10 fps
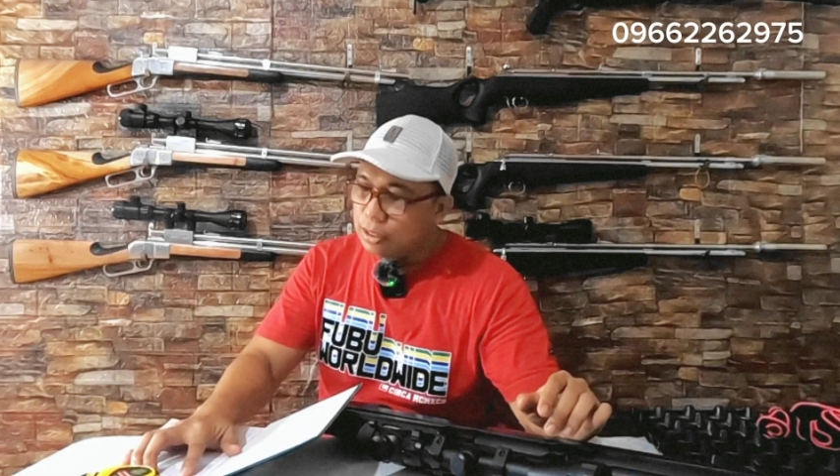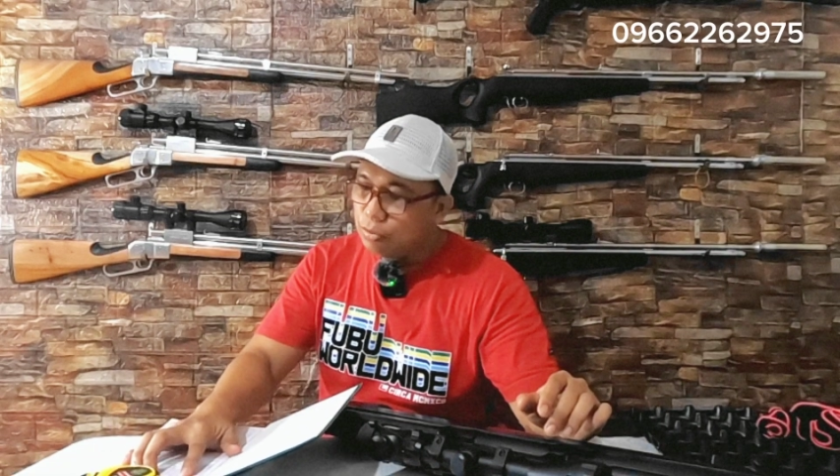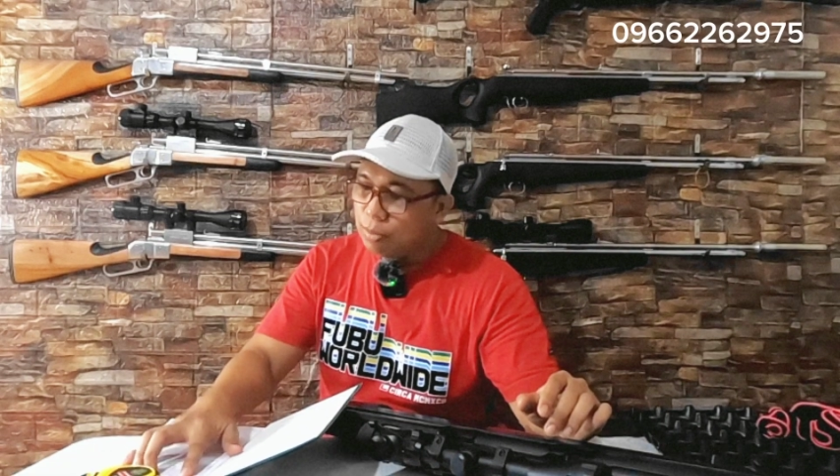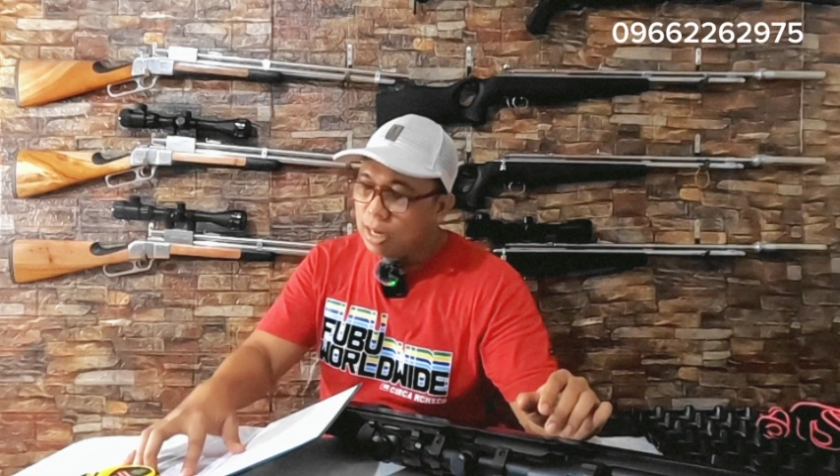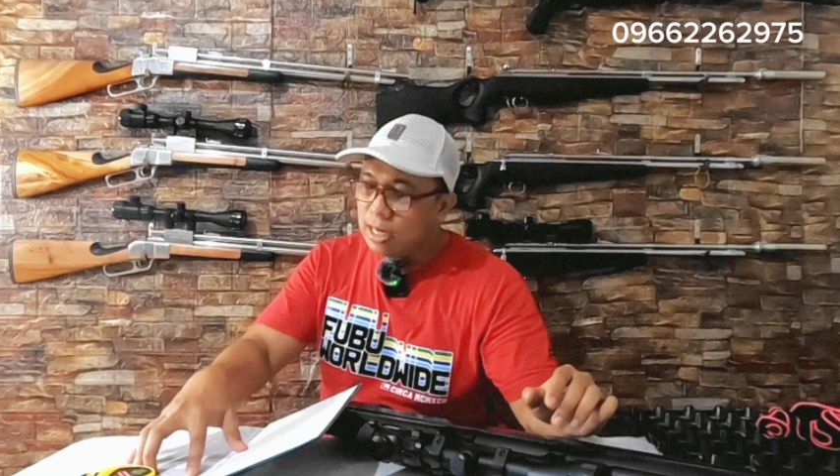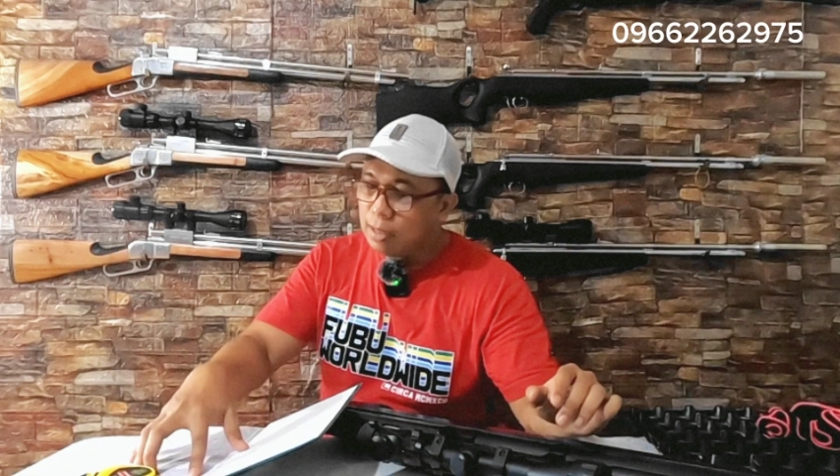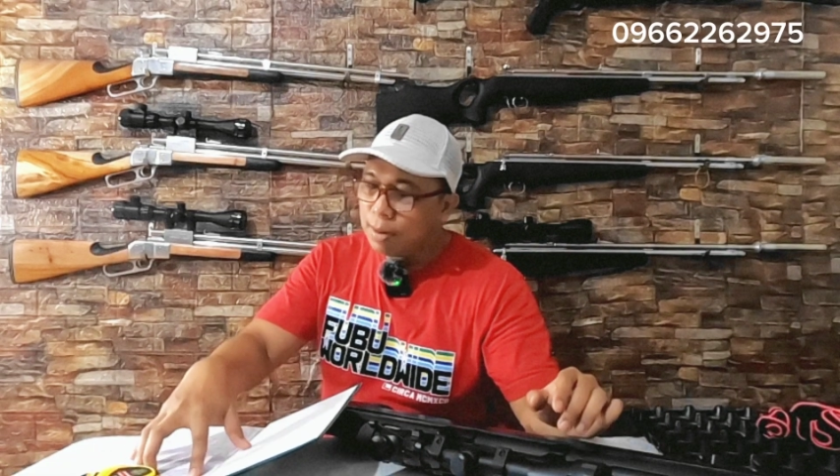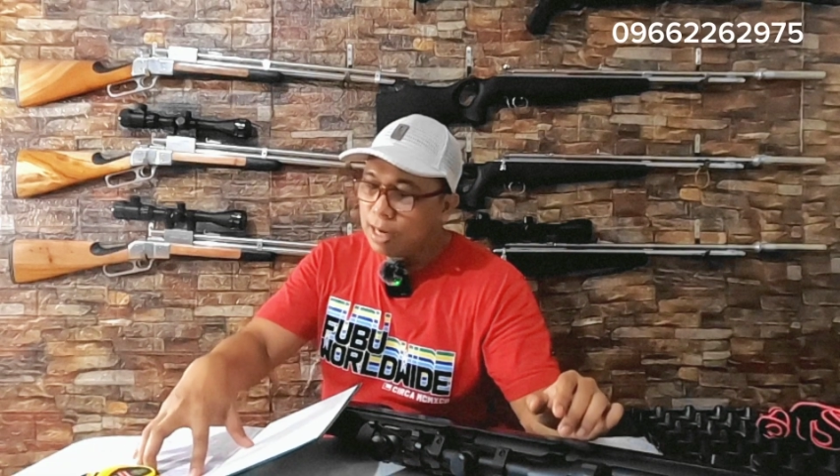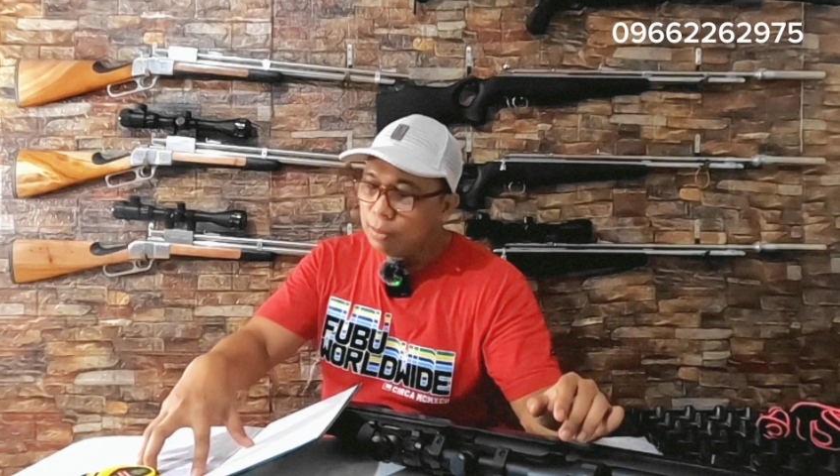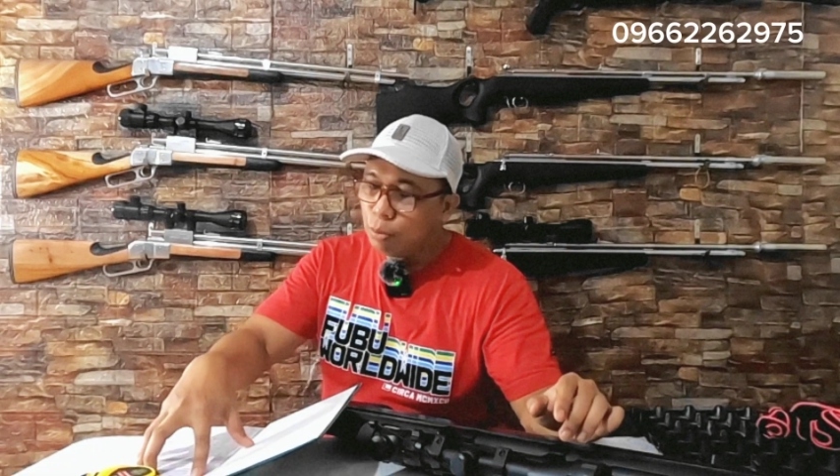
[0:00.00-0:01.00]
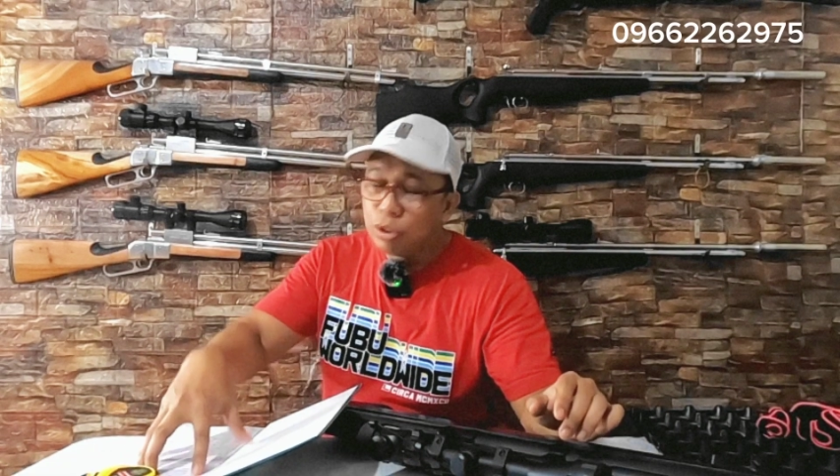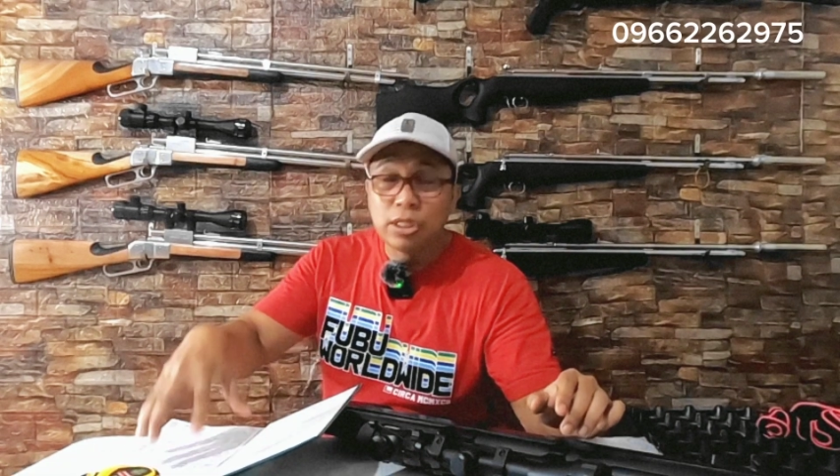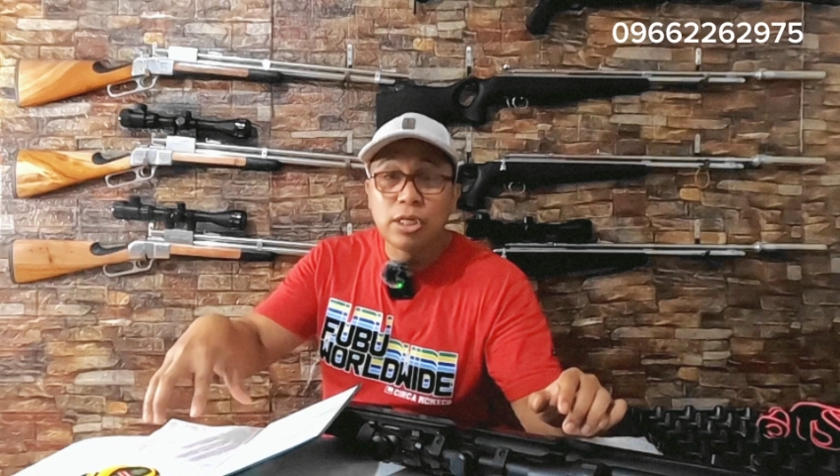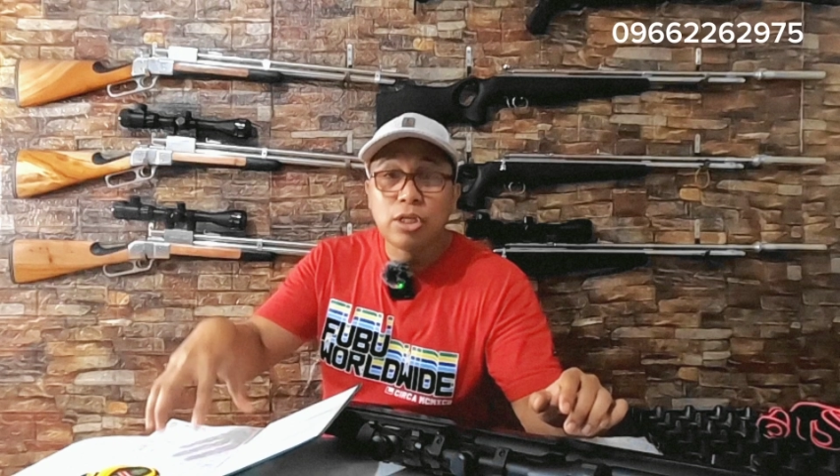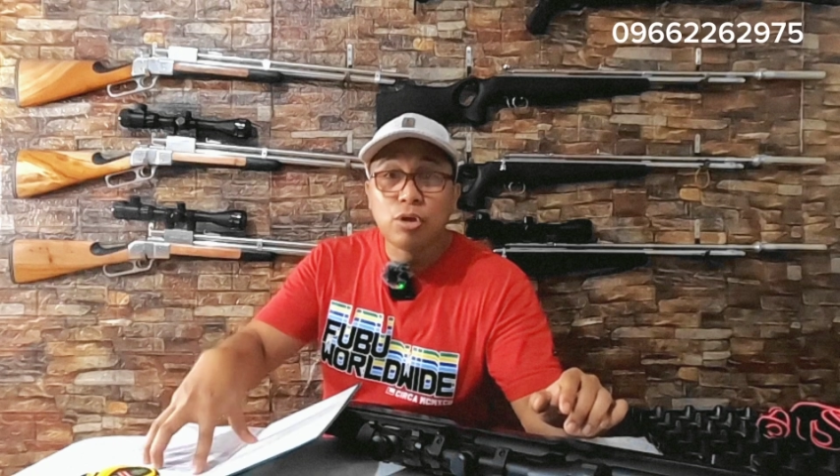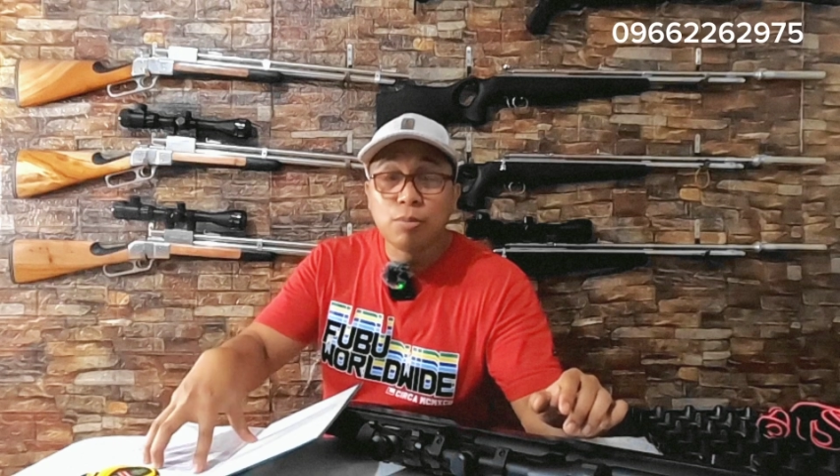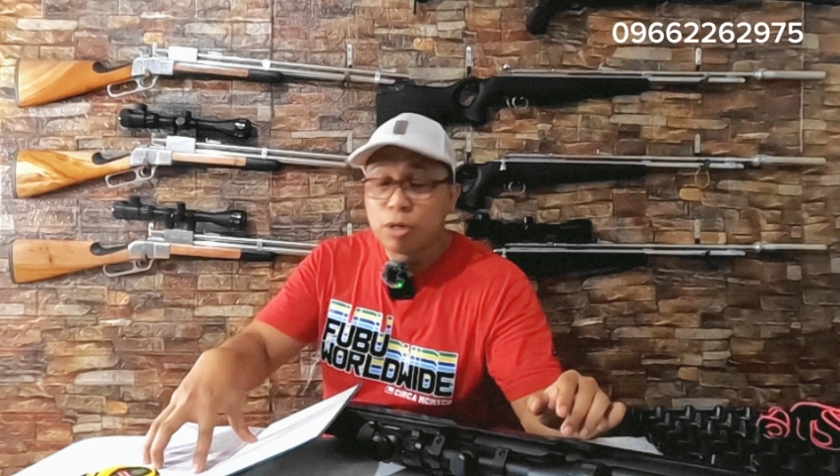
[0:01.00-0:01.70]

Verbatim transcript: Yung mga nagbayad po kasi rito,